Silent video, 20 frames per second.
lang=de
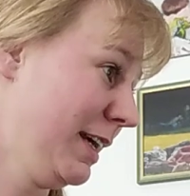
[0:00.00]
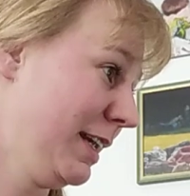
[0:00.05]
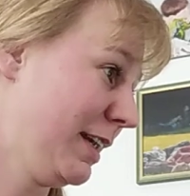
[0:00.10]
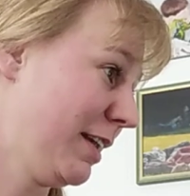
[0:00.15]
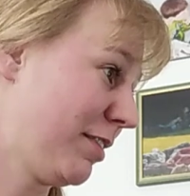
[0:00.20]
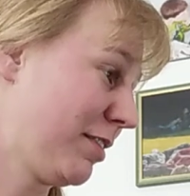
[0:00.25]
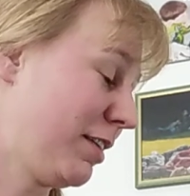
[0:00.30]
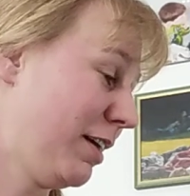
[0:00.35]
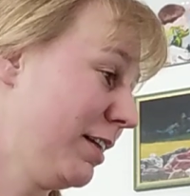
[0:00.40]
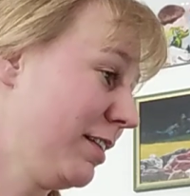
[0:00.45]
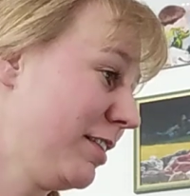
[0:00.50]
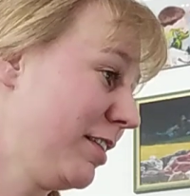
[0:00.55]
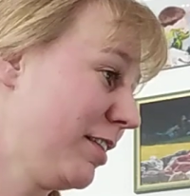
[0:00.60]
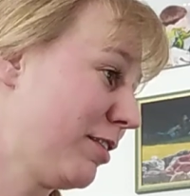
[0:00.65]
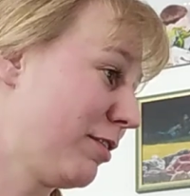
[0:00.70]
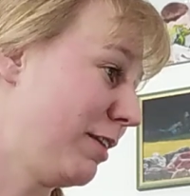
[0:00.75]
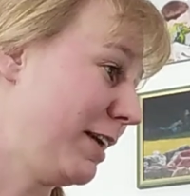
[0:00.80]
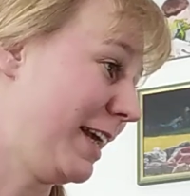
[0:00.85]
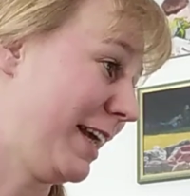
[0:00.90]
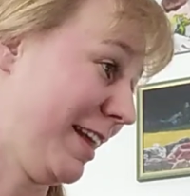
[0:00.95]
Das Ganze
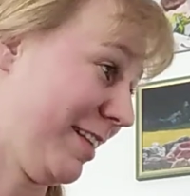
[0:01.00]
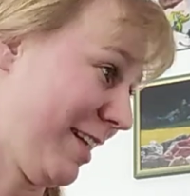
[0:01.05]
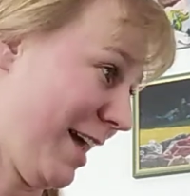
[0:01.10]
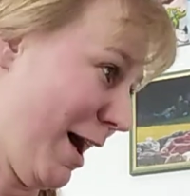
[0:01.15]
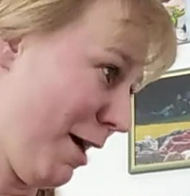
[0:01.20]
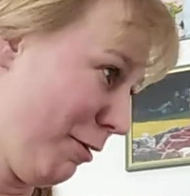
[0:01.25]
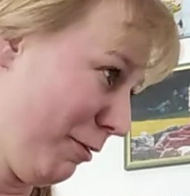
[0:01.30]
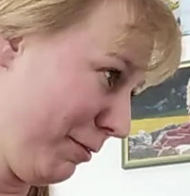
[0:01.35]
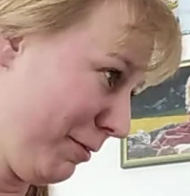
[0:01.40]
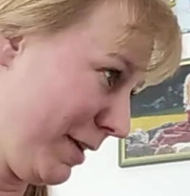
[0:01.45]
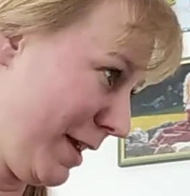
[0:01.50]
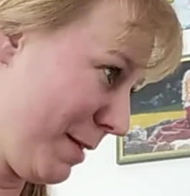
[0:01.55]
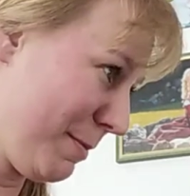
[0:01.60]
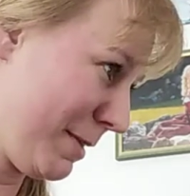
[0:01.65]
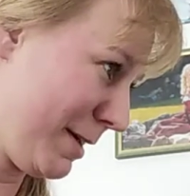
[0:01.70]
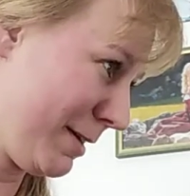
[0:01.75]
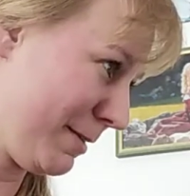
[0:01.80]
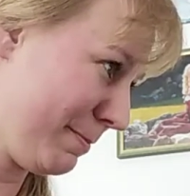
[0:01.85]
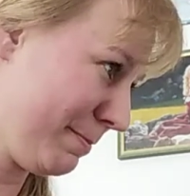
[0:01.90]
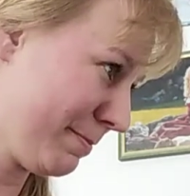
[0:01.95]
soll ich jetzt aufnehmen
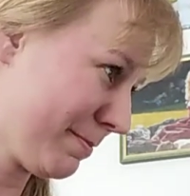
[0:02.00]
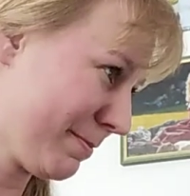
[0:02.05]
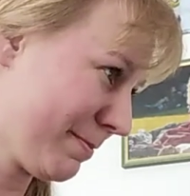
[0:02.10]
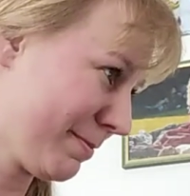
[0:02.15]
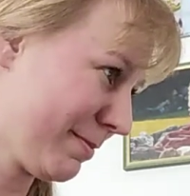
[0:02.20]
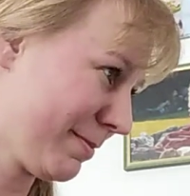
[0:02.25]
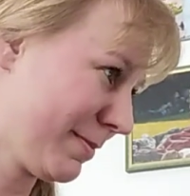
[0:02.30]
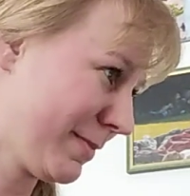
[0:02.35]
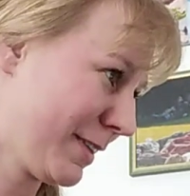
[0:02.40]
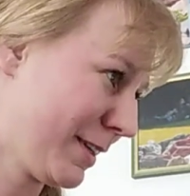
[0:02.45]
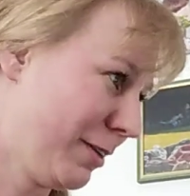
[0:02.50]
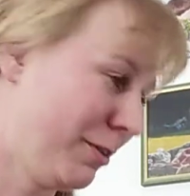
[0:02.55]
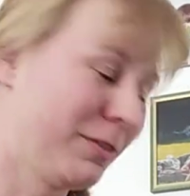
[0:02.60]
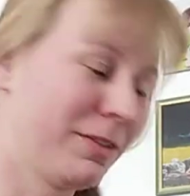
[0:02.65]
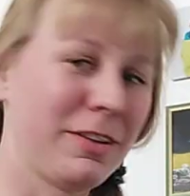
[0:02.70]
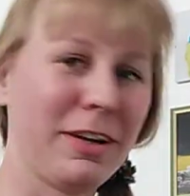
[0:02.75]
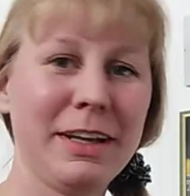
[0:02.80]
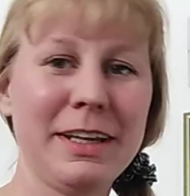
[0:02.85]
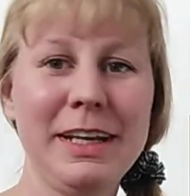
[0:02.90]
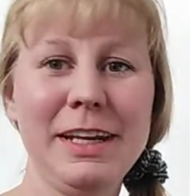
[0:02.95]

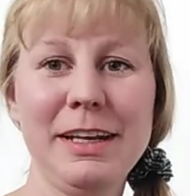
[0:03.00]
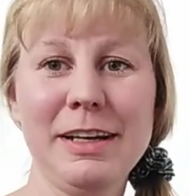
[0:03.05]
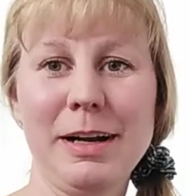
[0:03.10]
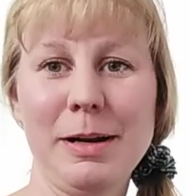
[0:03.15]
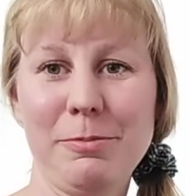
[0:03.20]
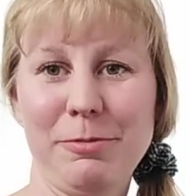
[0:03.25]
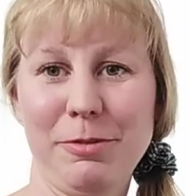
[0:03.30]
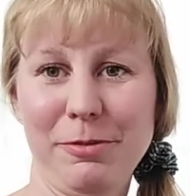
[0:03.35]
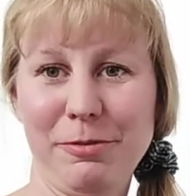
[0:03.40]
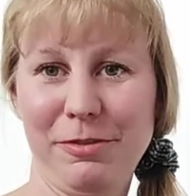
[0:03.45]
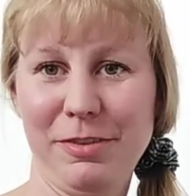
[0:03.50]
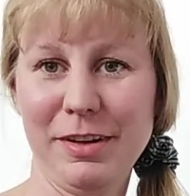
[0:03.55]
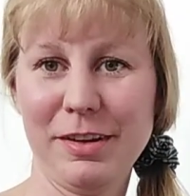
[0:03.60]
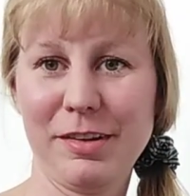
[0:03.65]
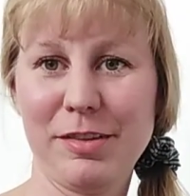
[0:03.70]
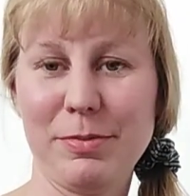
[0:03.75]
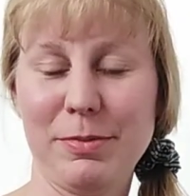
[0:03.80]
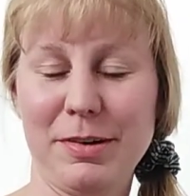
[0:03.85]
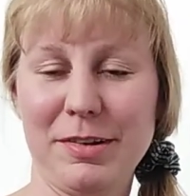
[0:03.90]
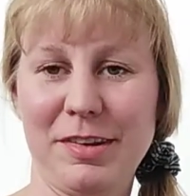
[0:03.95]
und dann innerhalb von
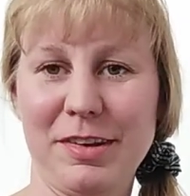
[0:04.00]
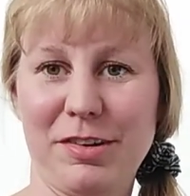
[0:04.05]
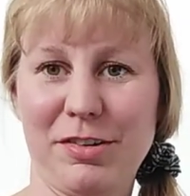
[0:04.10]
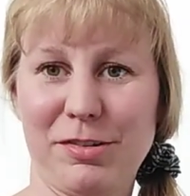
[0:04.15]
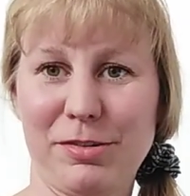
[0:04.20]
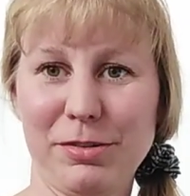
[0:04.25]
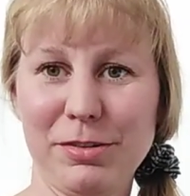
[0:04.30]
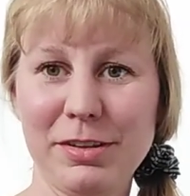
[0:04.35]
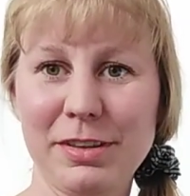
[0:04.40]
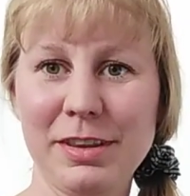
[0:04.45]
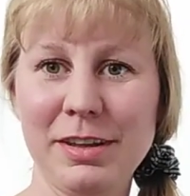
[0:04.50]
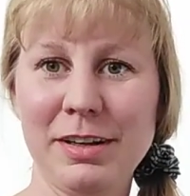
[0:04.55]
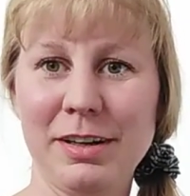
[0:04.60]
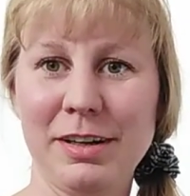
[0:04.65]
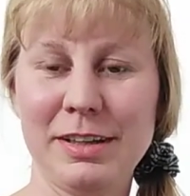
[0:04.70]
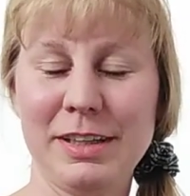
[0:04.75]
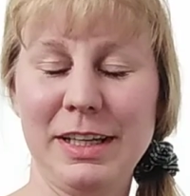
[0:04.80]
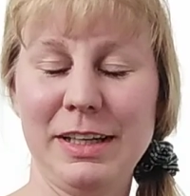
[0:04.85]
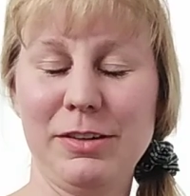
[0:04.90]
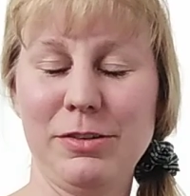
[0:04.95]
24 Stunden
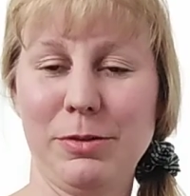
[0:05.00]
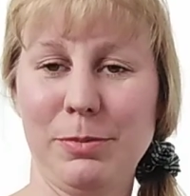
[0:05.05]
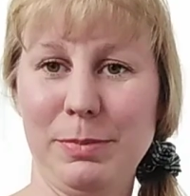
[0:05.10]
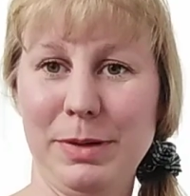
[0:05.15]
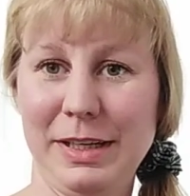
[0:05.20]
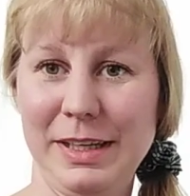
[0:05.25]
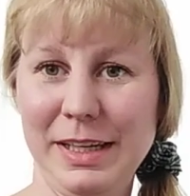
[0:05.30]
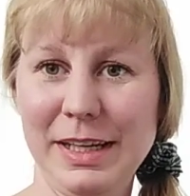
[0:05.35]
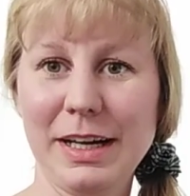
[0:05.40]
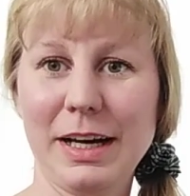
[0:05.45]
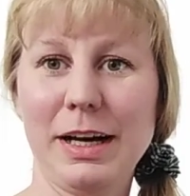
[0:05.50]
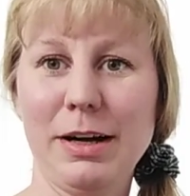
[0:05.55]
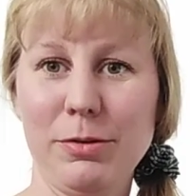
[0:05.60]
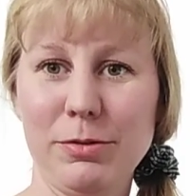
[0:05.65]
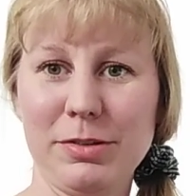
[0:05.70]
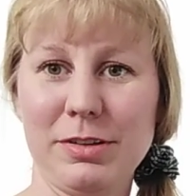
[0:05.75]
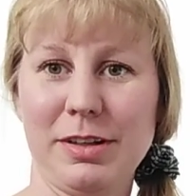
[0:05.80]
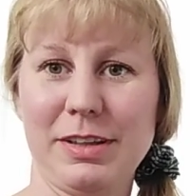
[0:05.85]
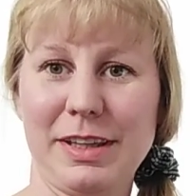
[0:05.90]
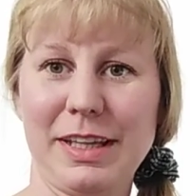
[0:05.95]
an den Nominierer
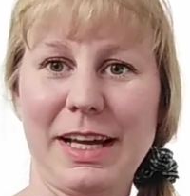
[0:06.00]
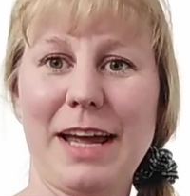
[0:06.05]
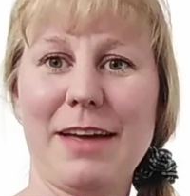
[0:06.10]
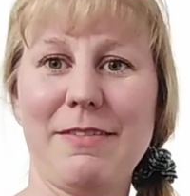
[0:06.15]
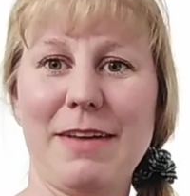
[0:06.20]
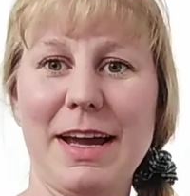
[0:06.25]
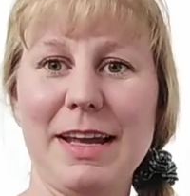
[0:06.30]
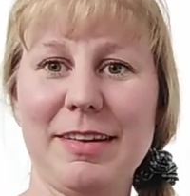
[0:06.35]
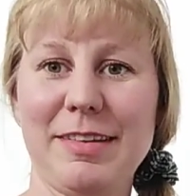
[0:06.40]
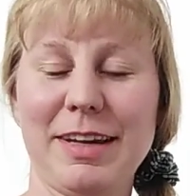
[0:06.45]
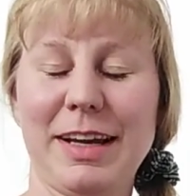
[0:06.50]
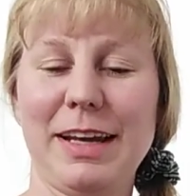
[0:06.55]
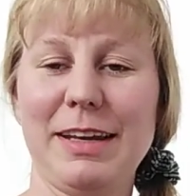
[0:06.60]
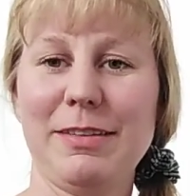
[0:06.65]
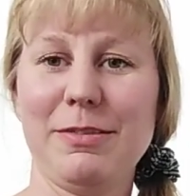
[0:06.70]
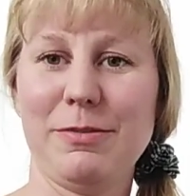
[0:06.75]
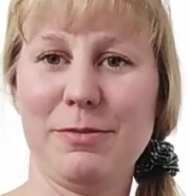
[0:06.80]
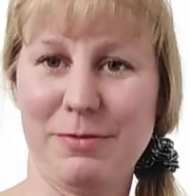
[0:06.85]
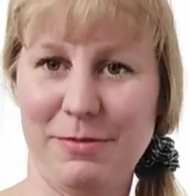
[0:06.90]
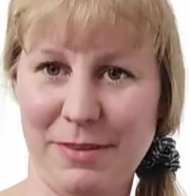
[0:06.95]
und an drei
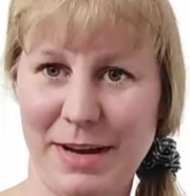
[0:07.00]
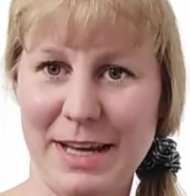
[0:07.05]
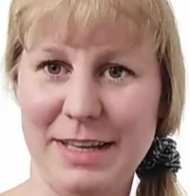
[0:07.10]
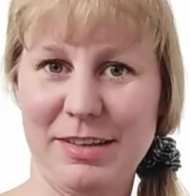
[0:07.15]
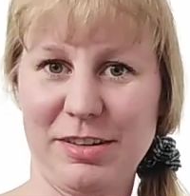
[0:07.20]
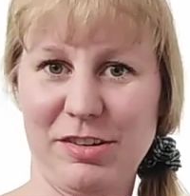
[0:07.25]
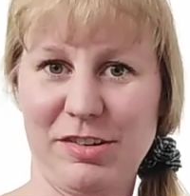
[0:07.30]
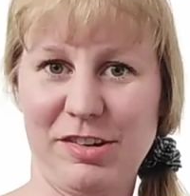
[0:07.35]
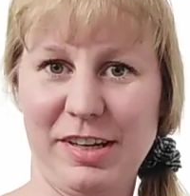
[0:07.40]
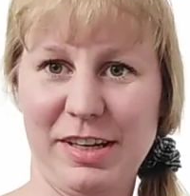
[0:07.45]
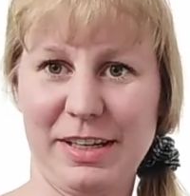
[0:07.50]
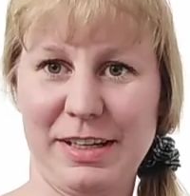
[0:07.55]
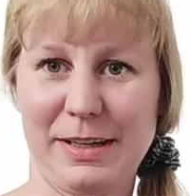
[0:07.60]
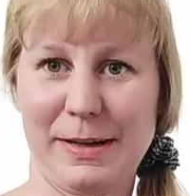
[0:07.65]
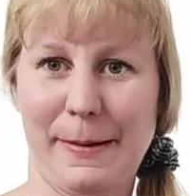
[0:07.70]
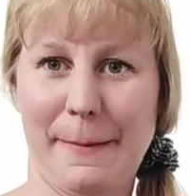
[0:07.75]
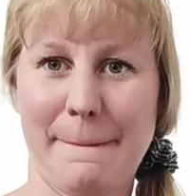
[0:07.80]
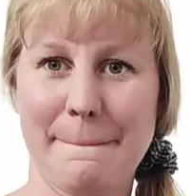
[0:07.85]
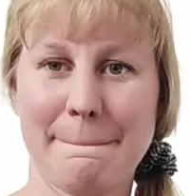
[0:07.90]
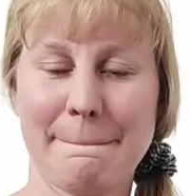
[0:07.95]
weiteren
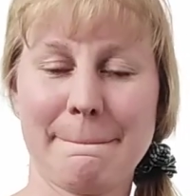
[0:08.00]
weiterschicken.